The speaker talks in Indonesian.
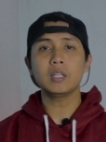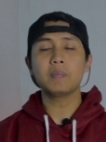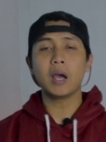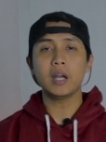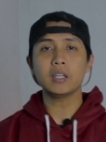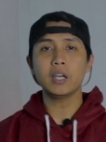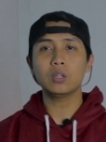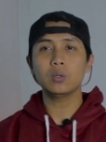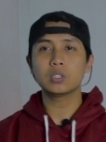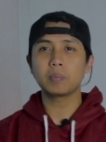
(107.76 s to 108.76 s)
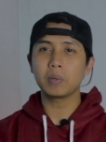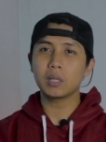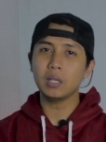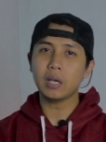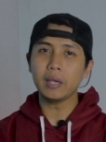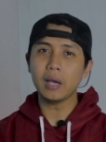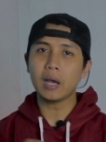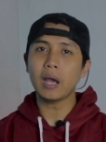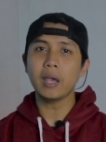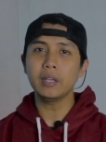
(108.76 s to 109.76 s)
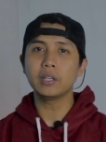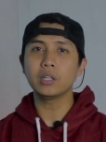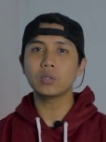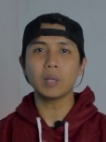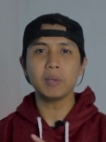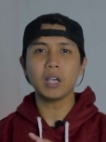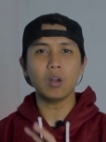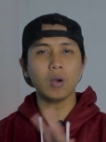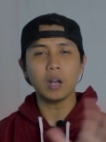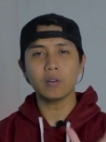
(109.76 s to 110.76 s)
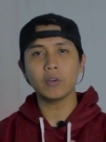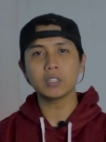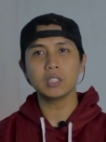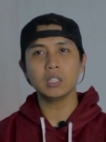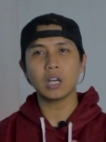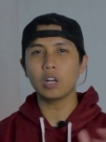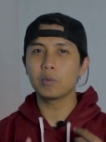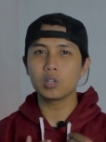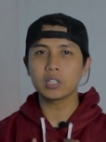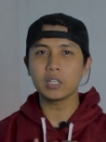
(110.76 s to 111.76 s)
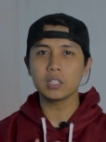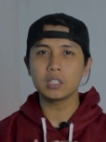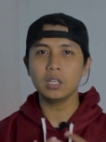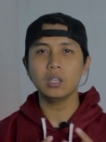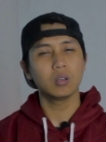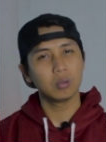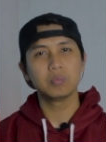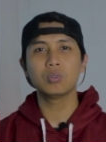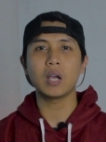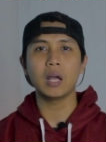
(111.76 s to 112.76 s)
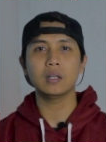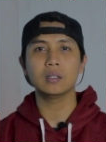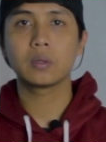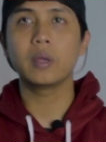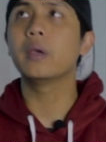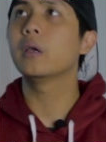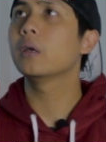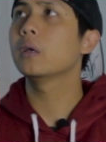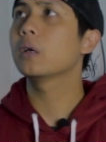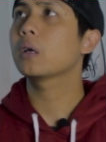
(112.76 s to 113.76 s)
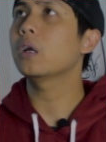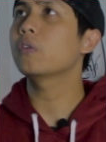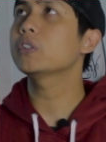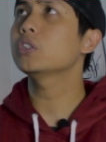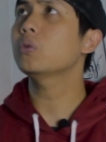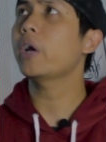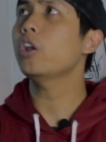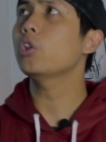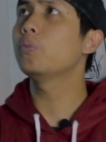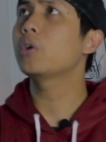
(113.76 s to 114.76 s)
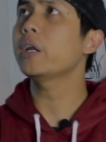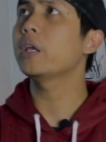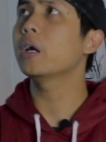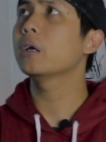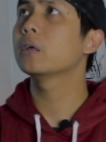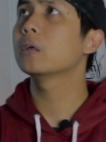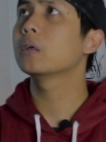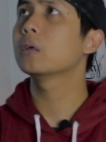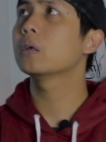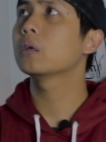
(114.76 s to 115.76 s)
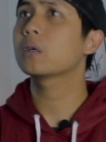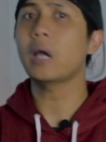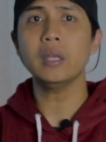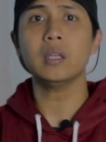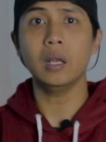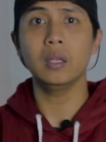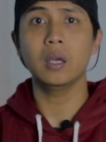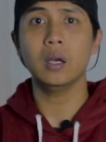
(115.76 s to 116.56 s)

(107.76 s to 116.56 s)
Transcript: pasti bahannya itu seperti kayak kain gitu, tapi kalau kanvas sih kalau menurut saya sih bukan. Eh, kanvas itu kain atau bukan ya? Kain kali